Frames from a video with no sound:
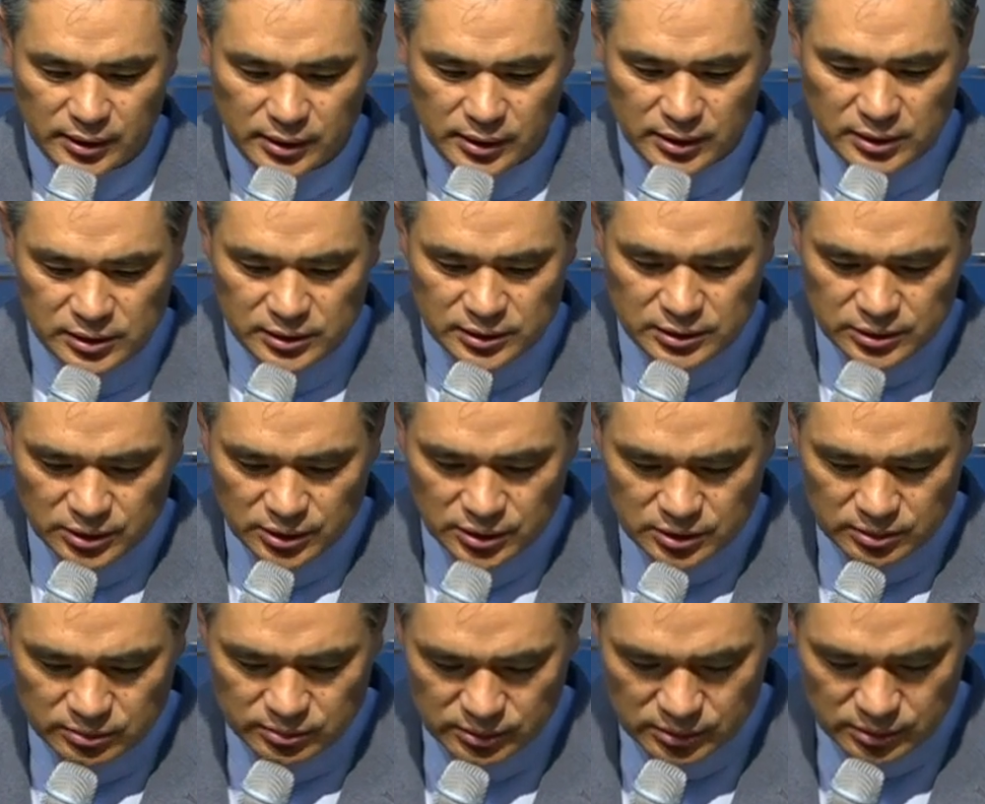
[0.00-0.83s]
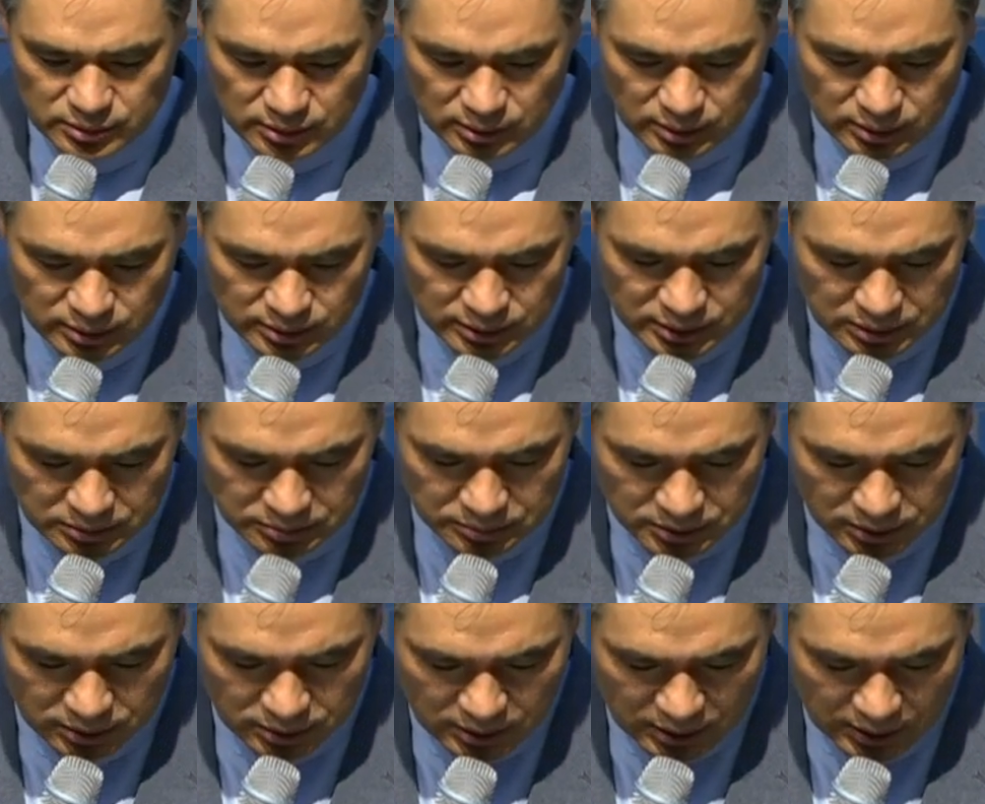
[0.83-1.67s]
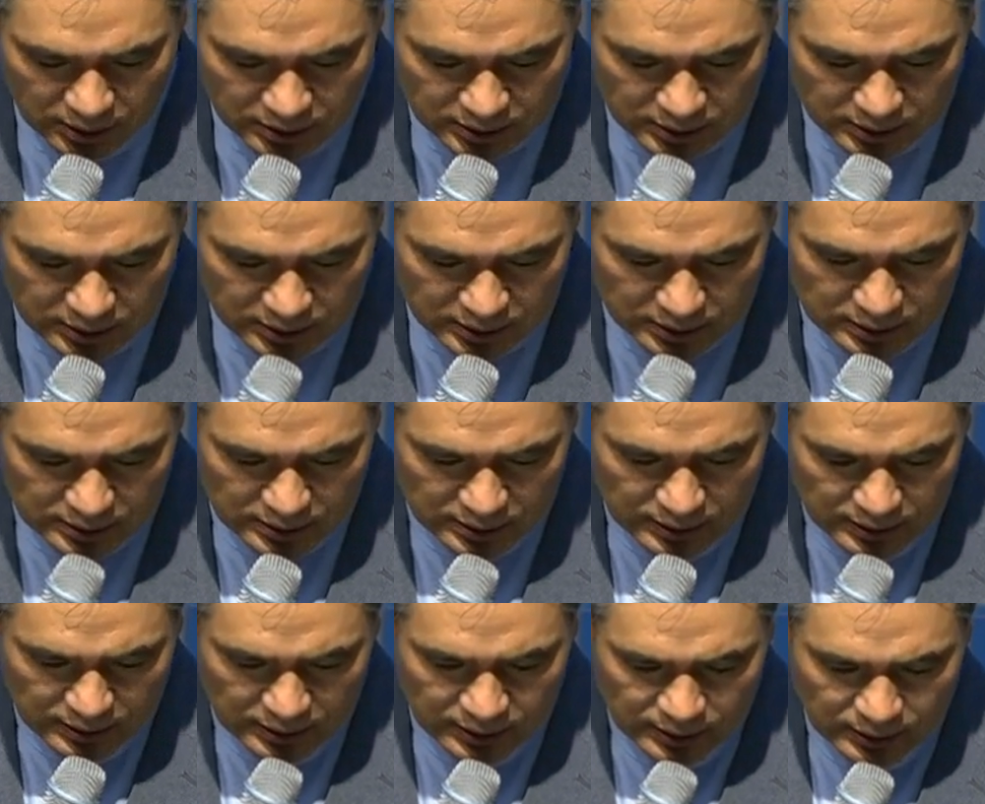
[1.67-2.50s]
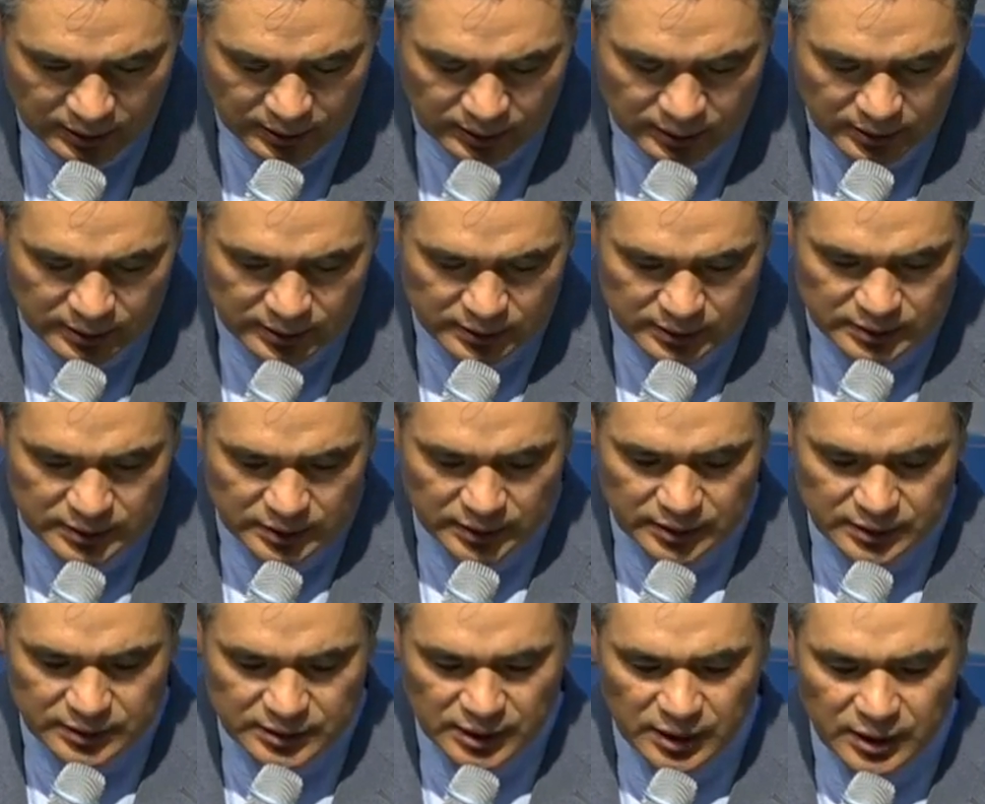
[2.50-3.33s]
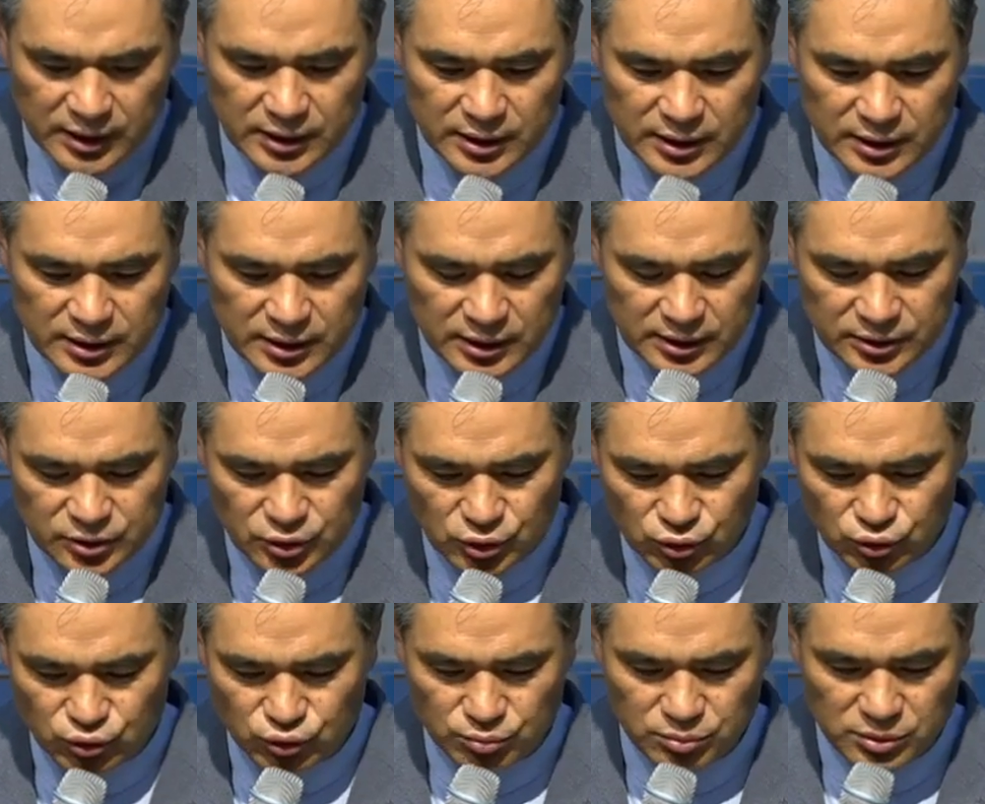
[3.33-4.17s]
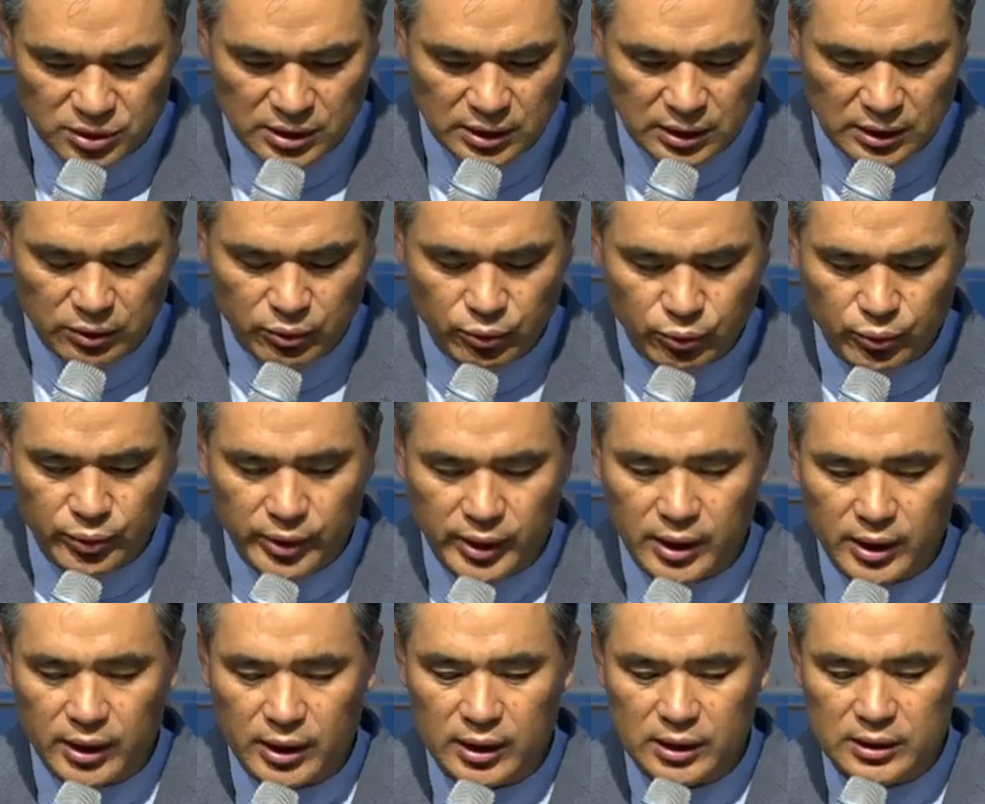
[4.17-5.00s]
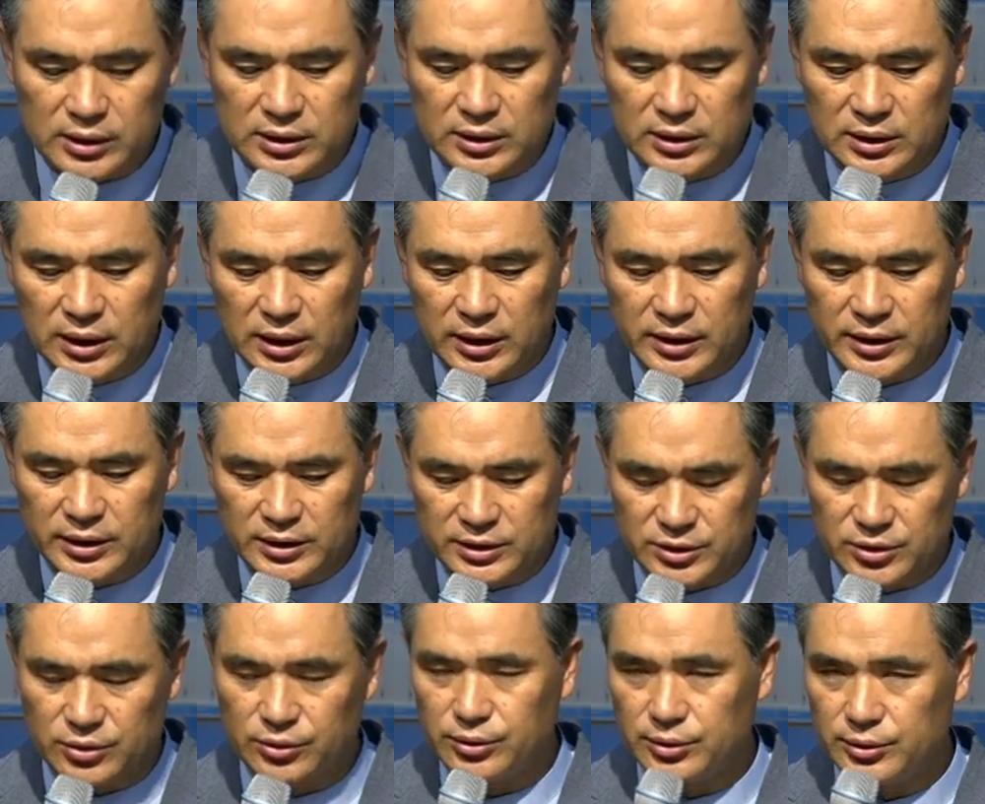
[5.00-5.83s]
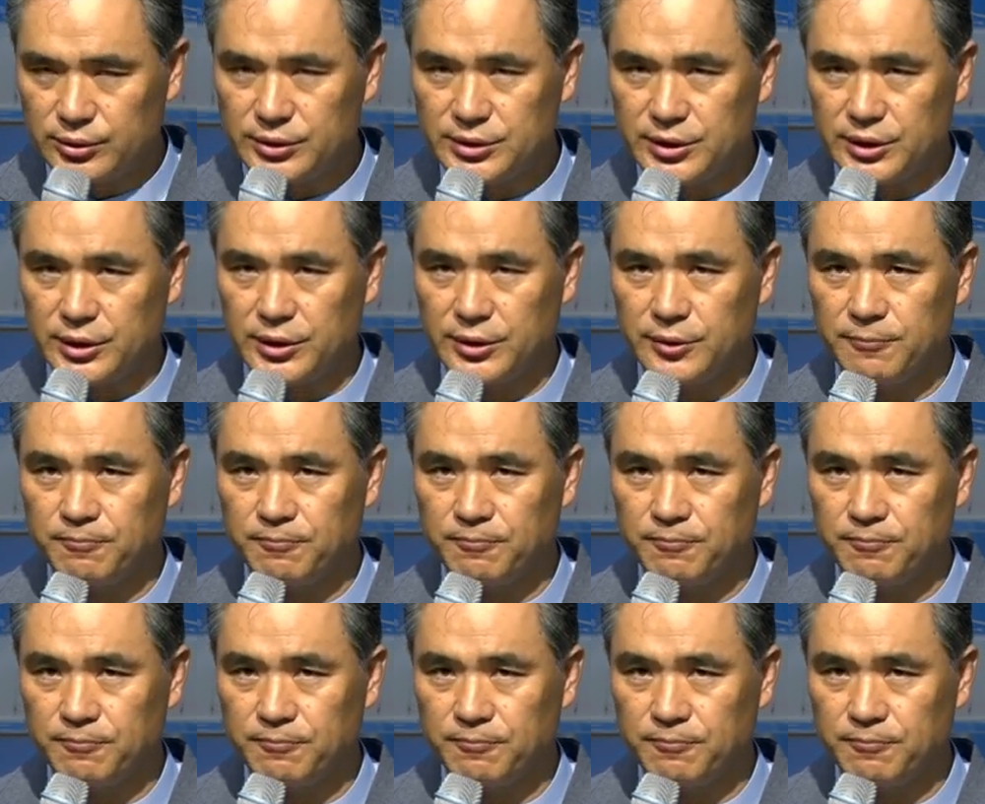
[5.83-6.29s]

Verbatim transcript: 1절부터 예, 10절까지는 자기 생일에 대한 저주입니다. 왜 그날이 있었는지,